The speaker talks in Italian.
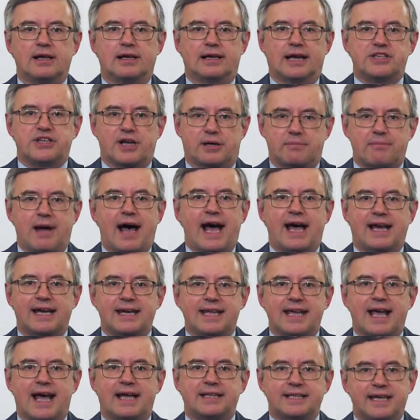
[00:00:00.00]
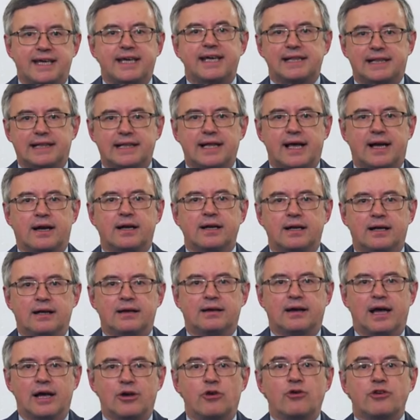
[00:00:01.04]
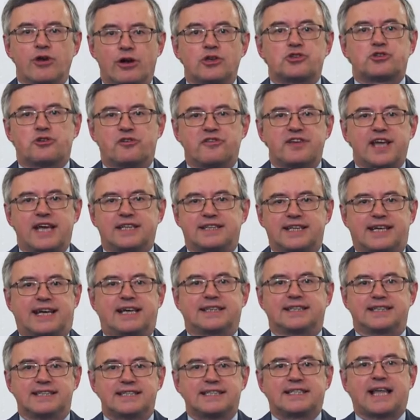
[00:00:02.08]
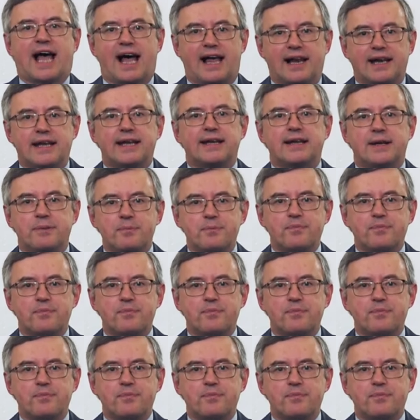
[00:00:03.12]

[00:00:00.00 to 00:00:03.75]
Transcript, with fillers: la Germania di Hitler e l'Unione Sovietica di Stalin.